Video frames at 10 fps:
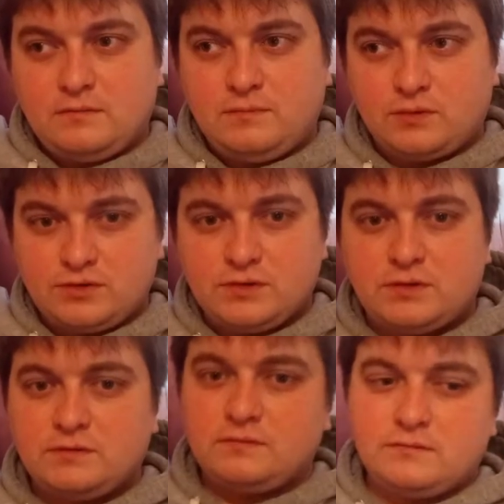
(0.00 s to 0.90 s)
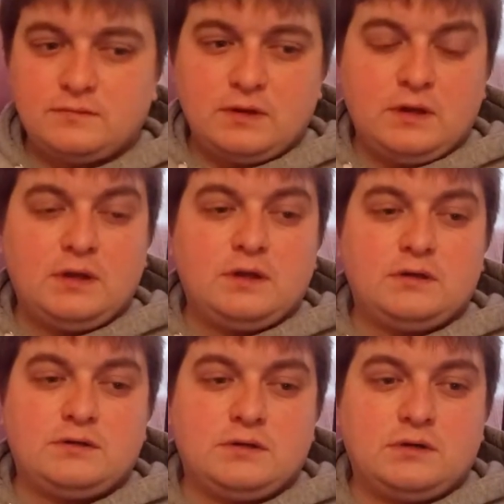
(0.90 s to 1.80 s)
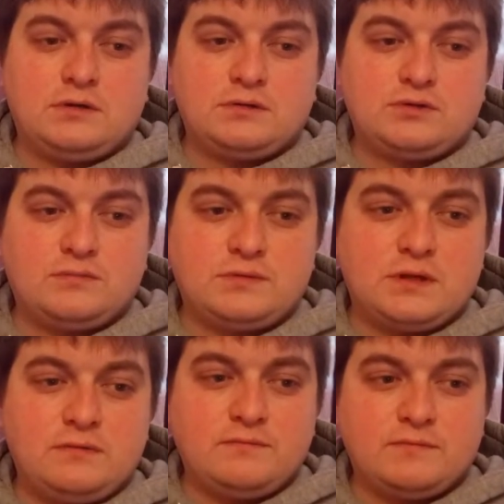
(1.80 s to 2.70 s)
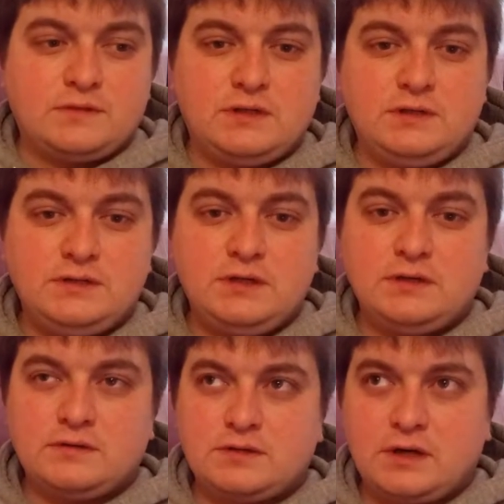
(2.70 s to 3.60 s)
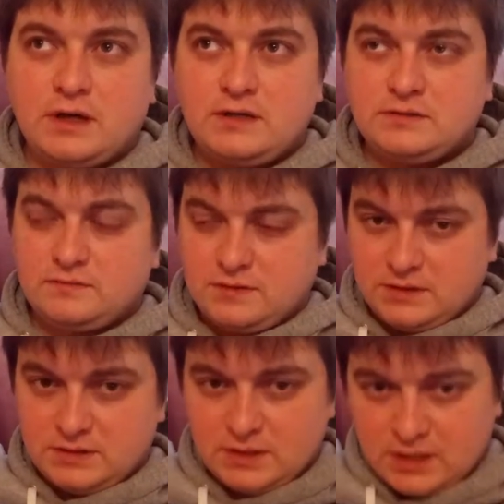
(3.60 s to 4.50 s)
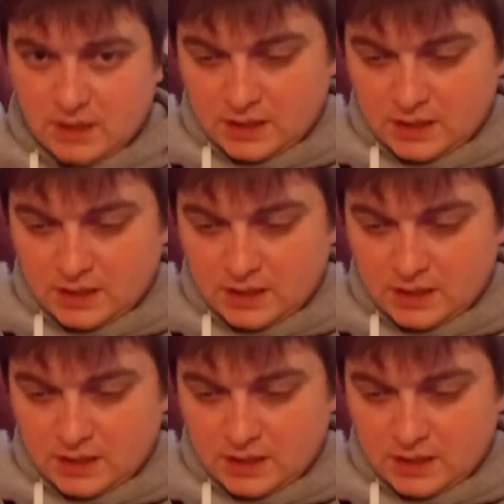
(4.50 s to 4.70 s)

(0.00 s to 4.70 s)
просит, чтобы за ним следили, за организмом следили.